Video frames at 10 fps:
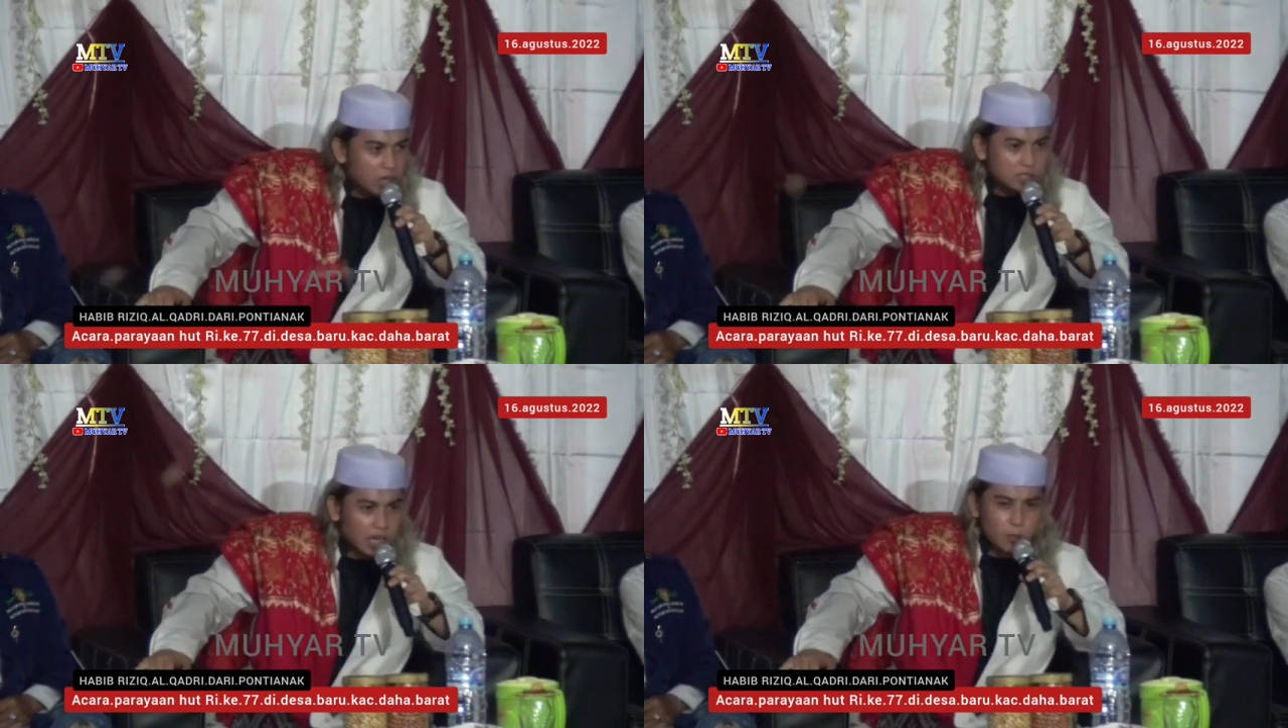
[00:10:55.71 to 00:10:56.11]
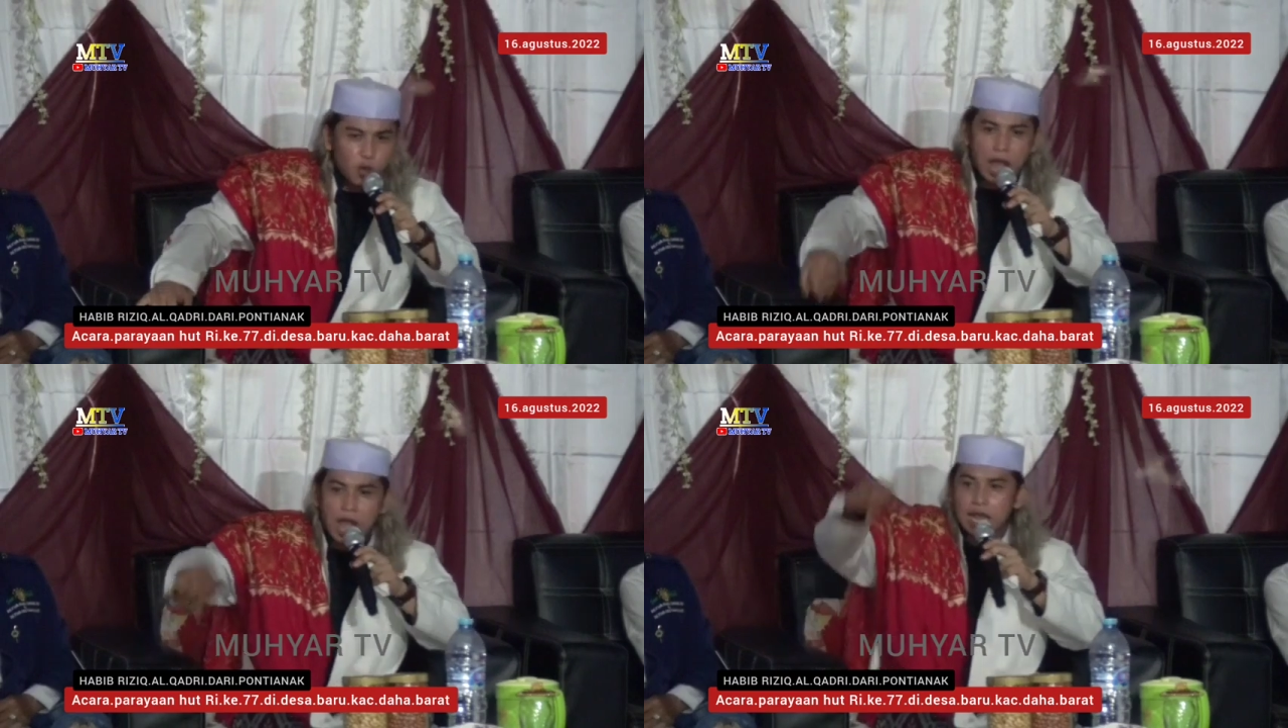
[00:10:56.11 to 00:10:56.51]

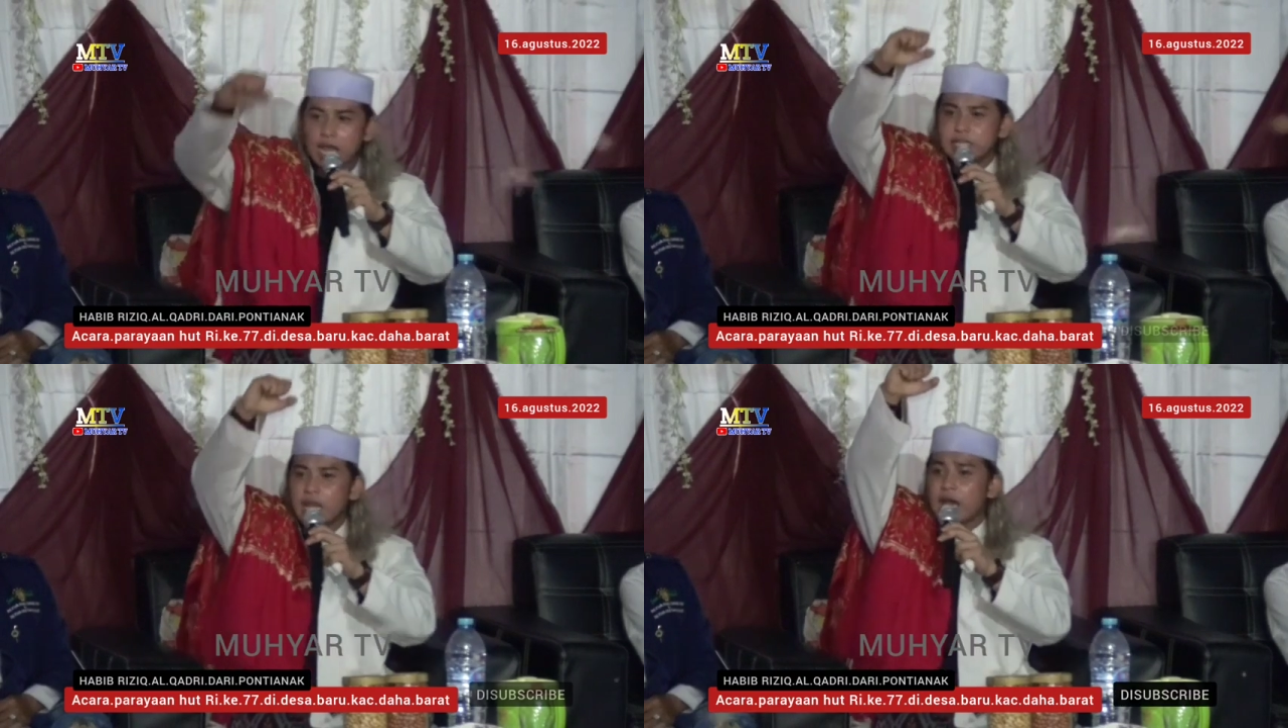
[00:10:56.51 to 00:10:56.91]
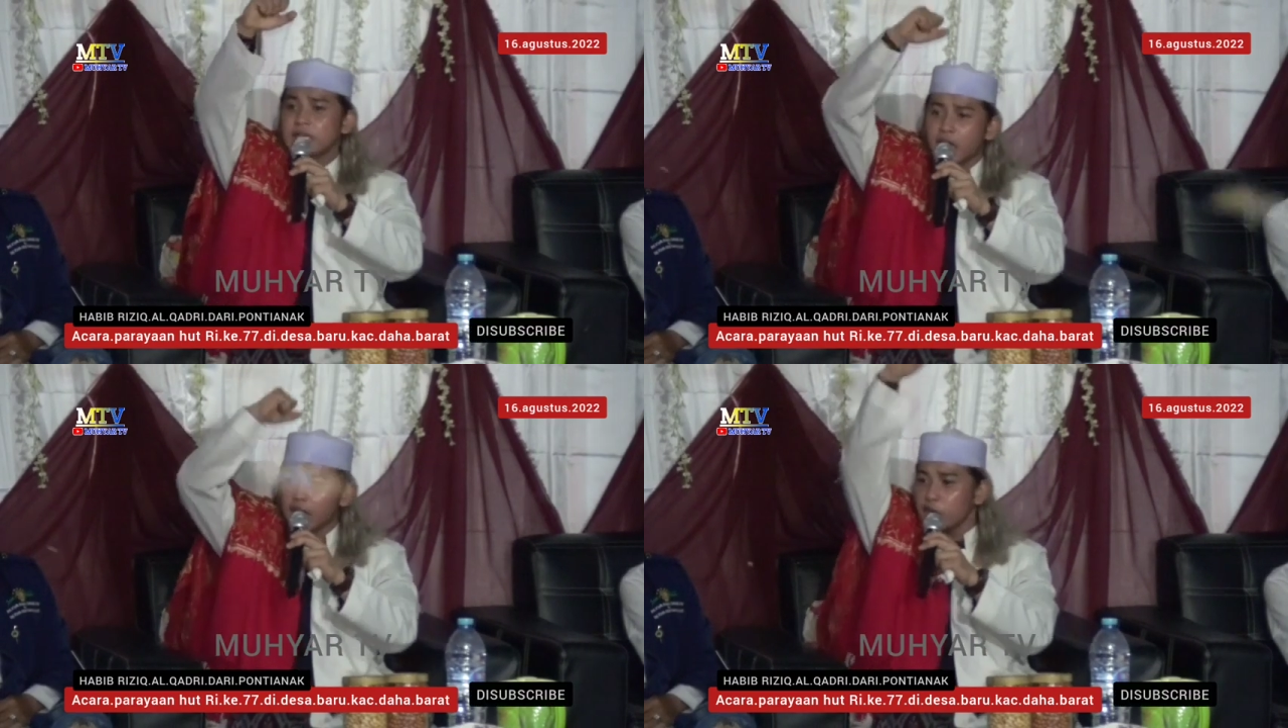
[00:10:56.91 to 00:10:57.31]
Semua angkat
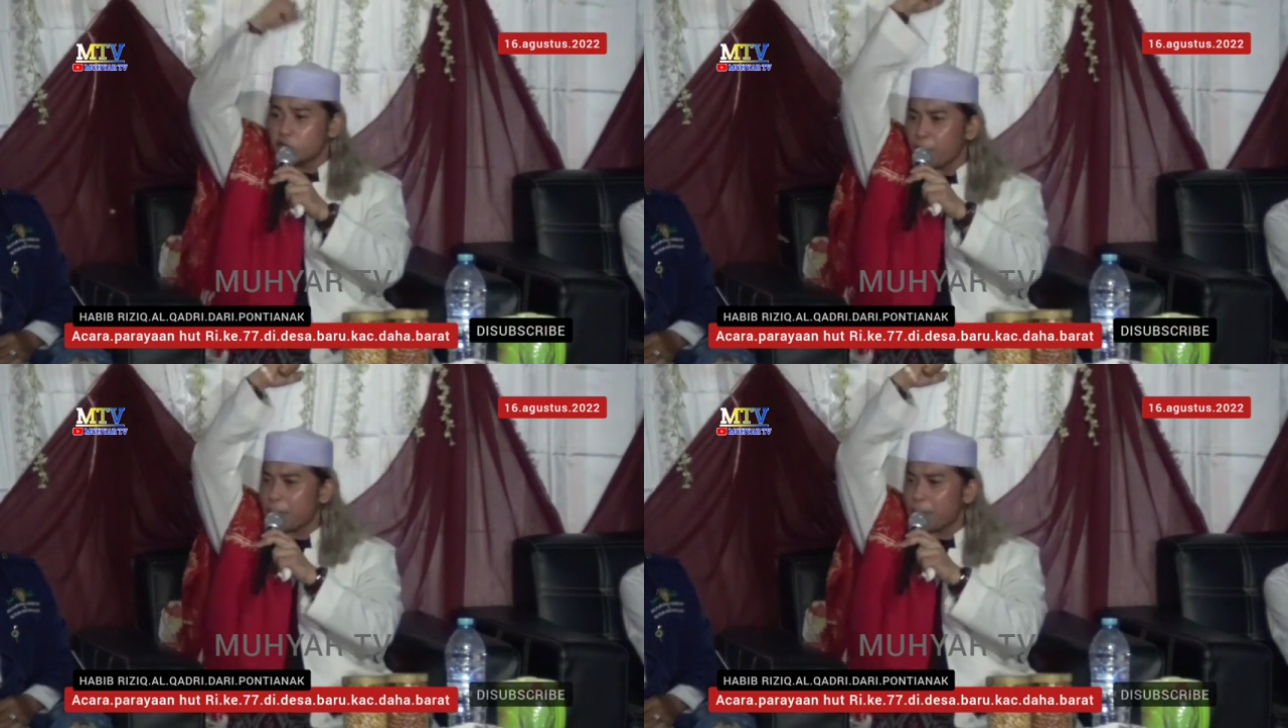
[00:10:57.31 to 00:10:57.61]
tangannya hidup